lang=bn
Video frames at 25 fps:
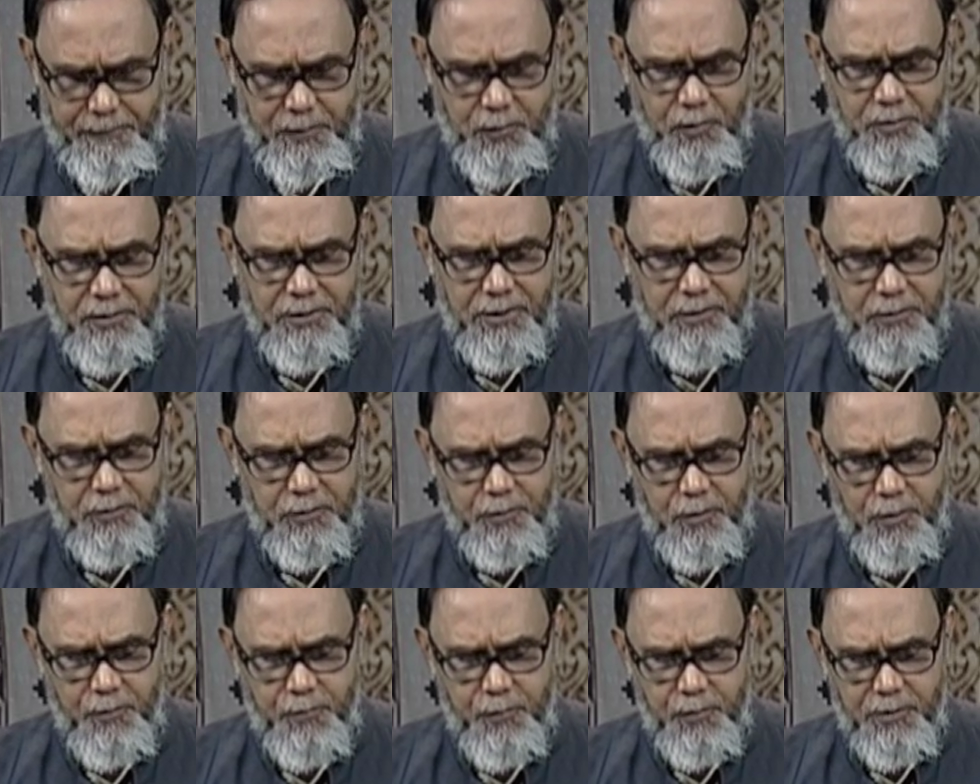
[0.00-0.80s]
অন্যান্য
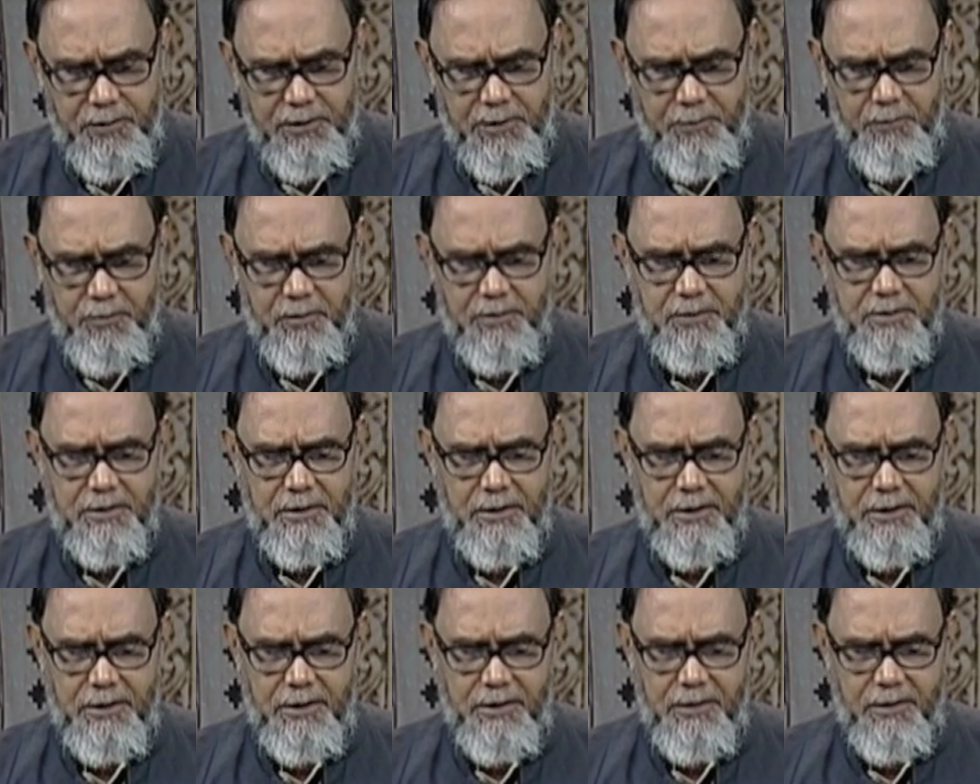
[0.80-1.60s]
দ্রব্য যেমন
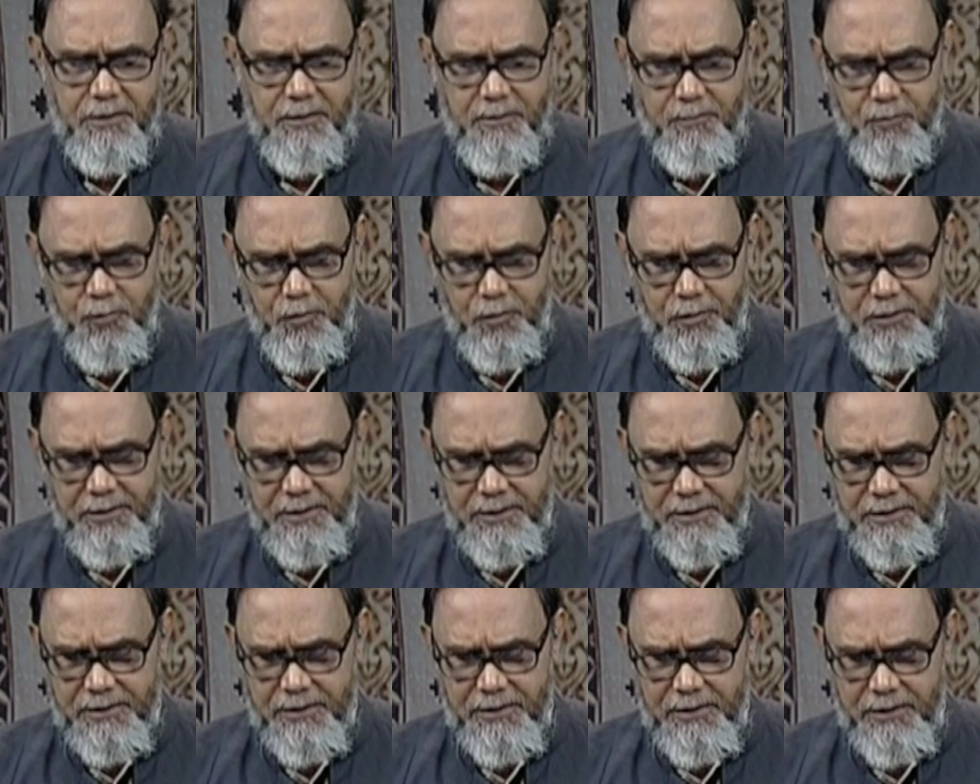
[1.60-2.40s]
চাল
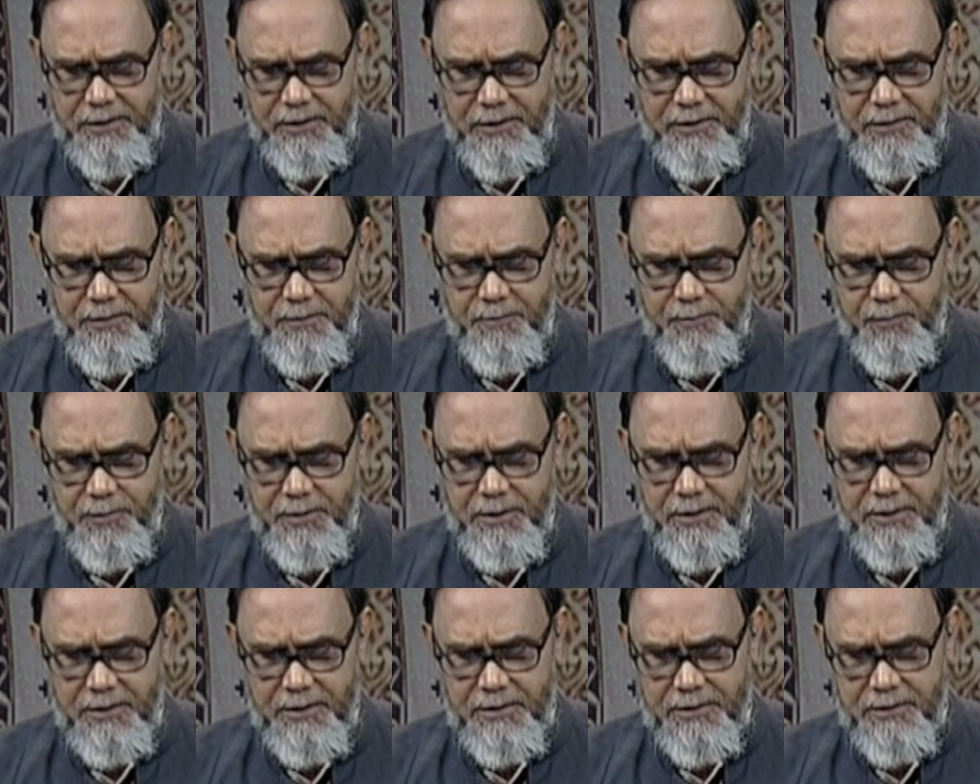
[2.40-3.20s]
মুরগি ডাল
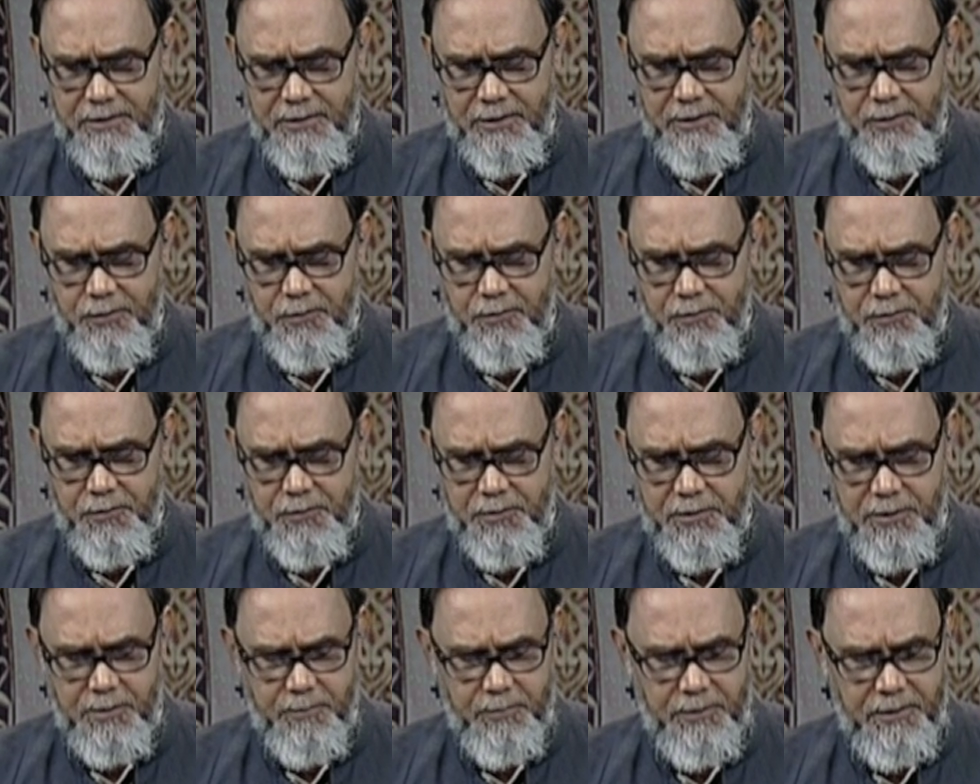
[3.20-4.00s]
পেঁয়াজ আলু
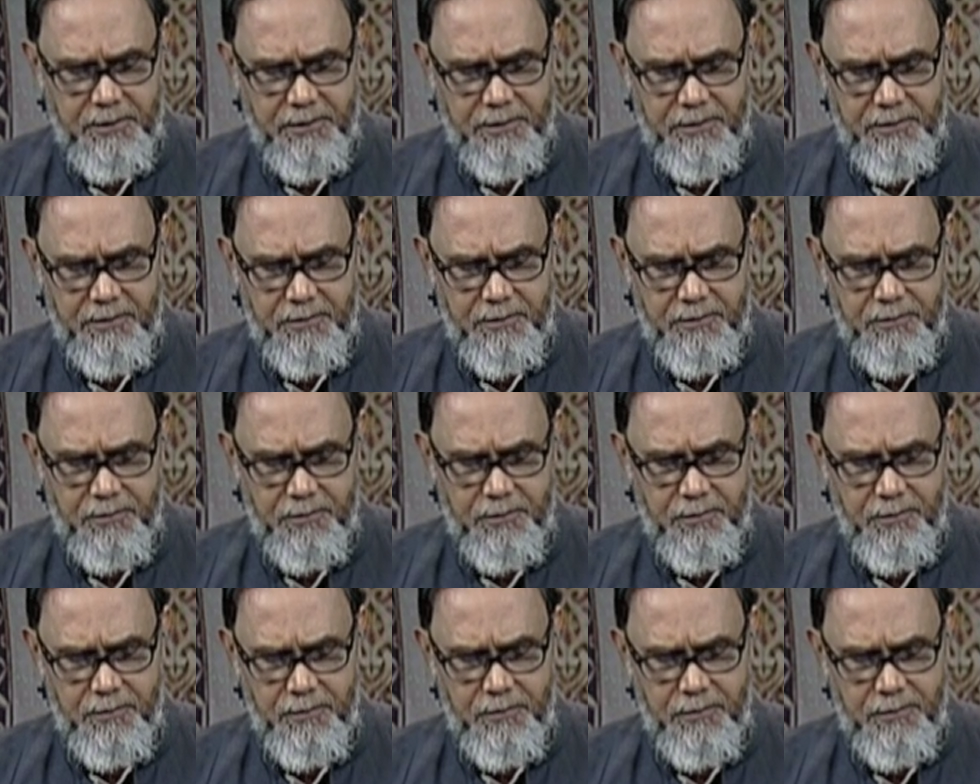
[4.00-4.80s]
সেমাই
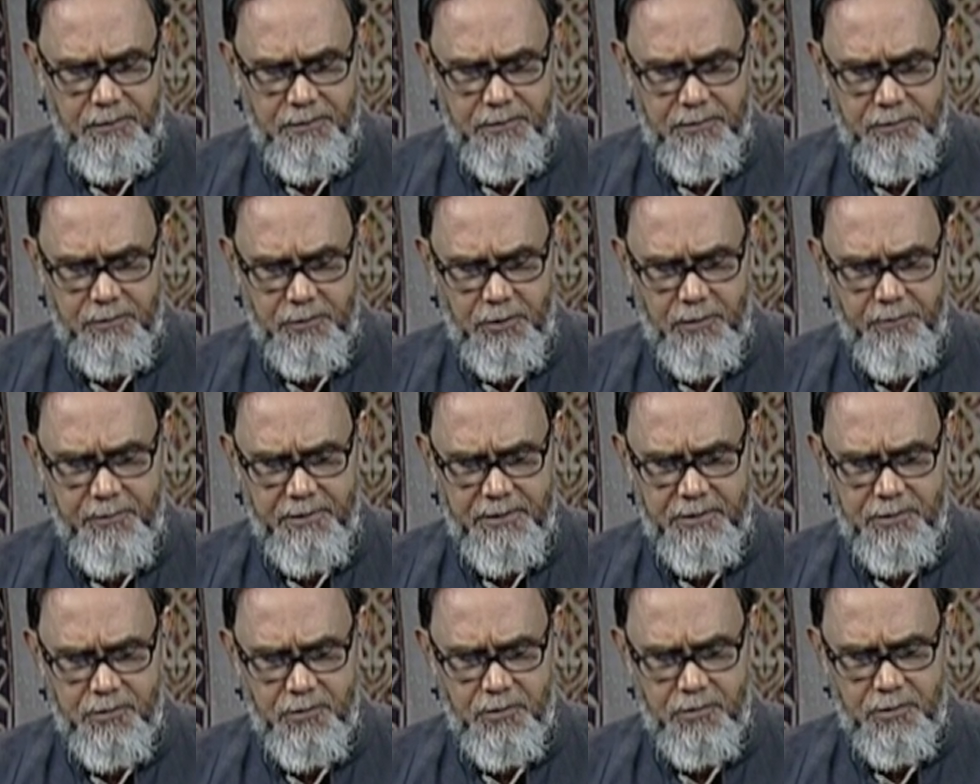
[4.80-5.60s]
তৈল সব
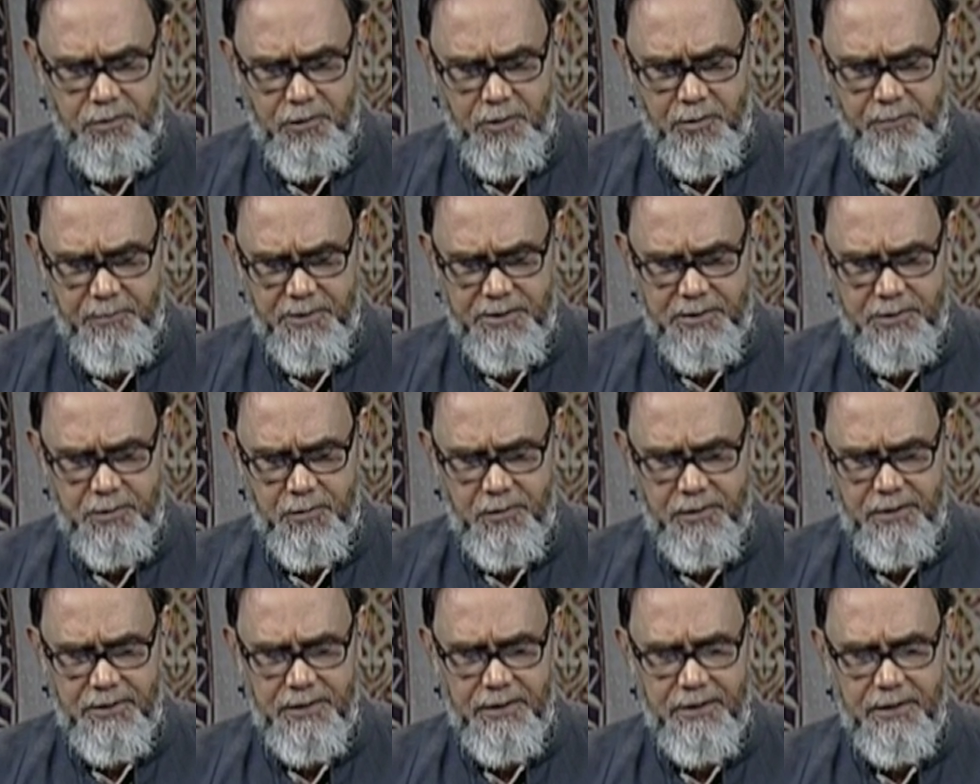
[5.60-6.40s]
কিছুর
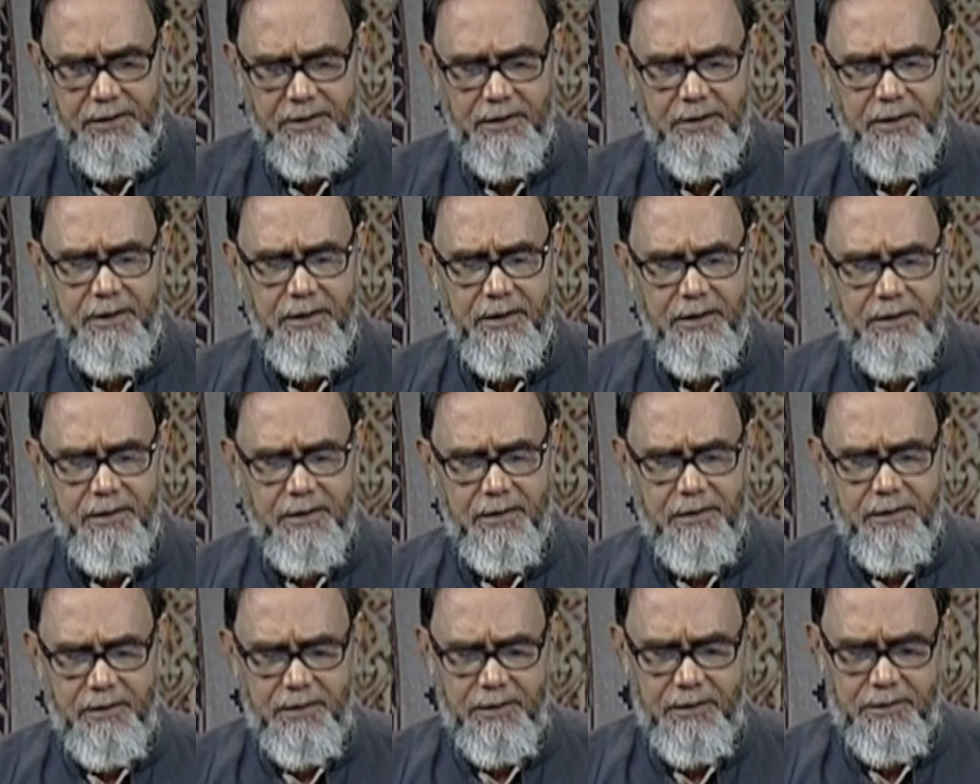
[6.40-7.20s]
সংমিশ্রণে দিলে
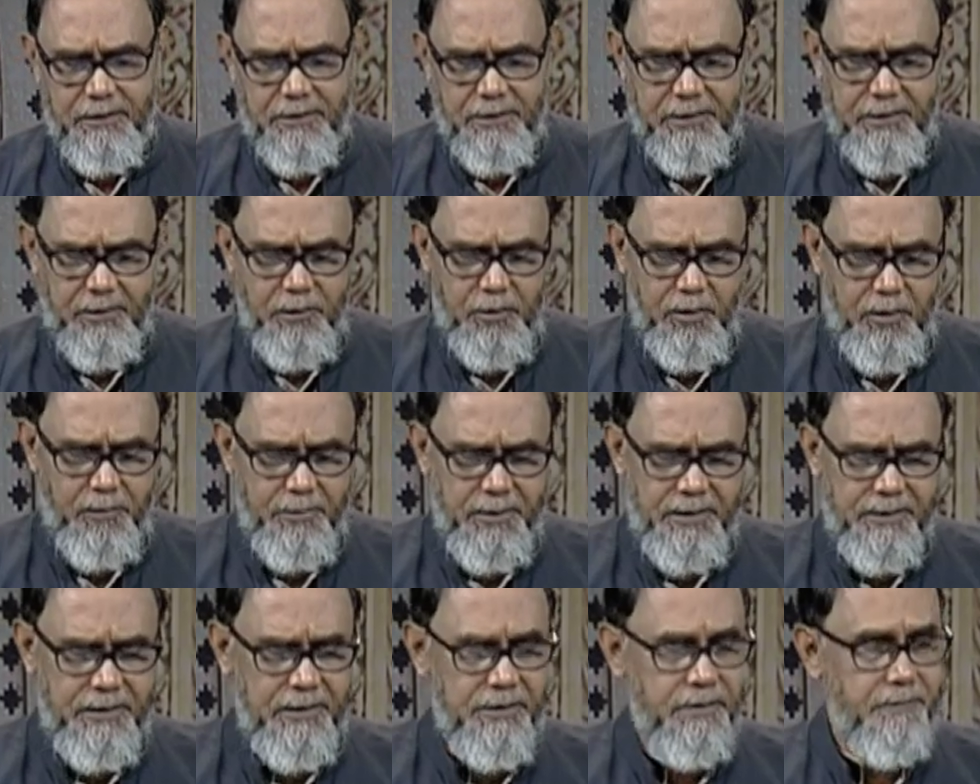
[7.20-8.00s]
আদায়
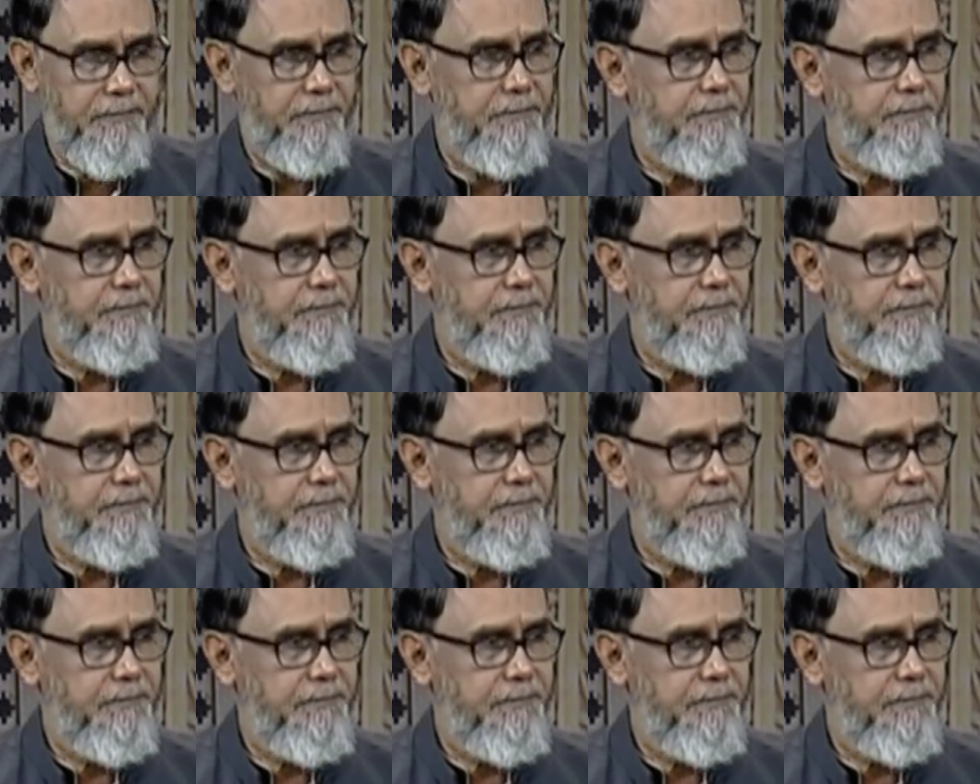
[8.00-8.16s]
হবে কি